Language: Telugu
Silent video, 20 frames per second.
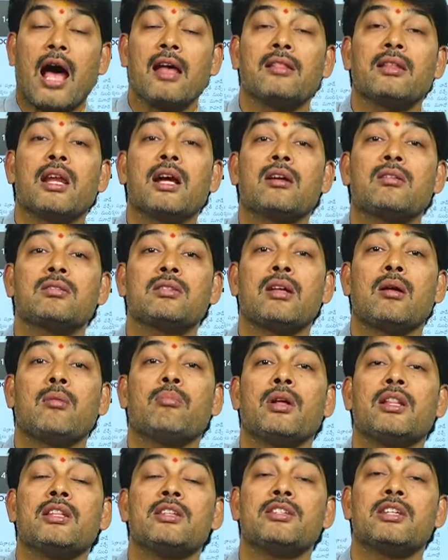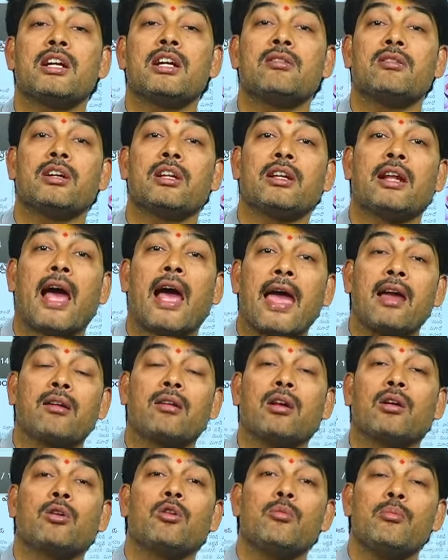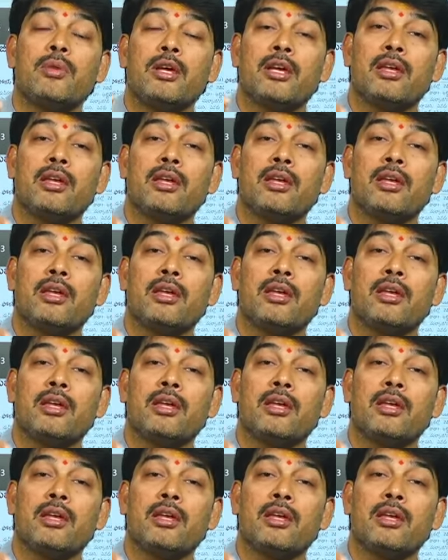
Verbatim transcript: ఆంధ్రాకు సంబంధించినటువంటి నాయకులకు